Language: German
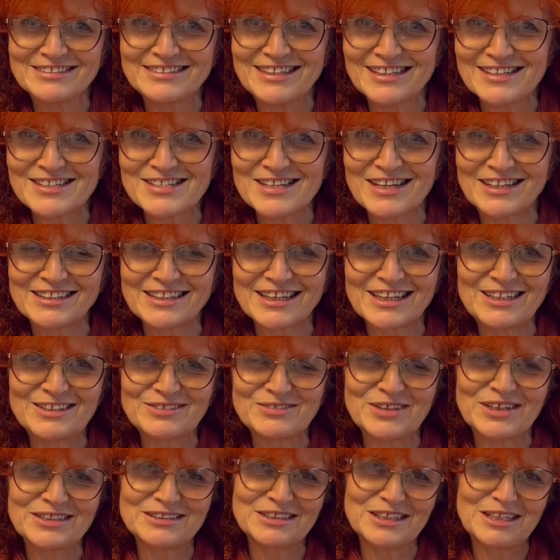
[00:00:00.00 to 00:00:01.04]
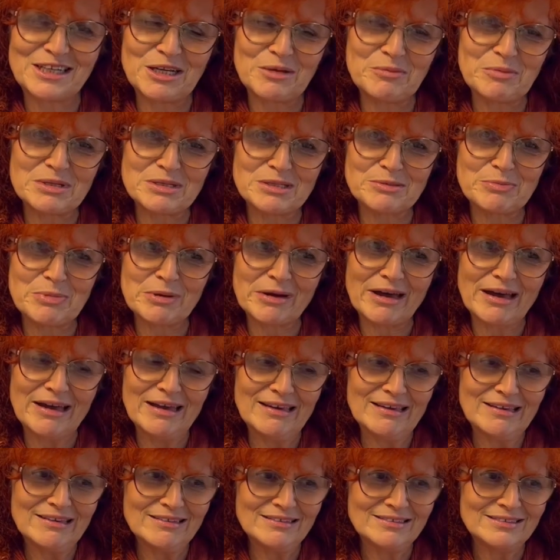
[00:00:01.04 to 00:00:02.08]
derzeit relevanten
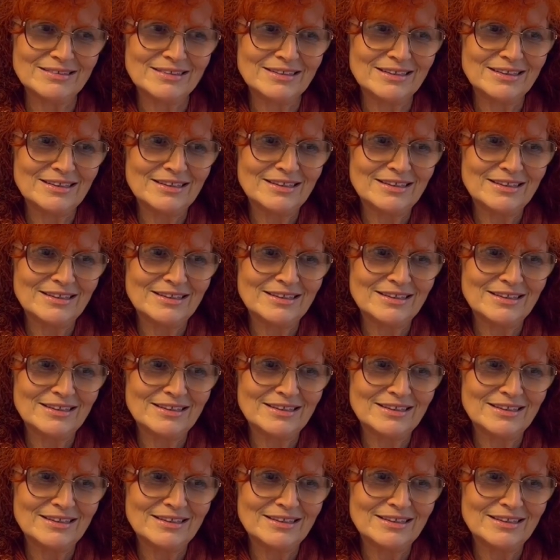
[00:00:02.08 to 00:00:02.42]
Lebensbereichen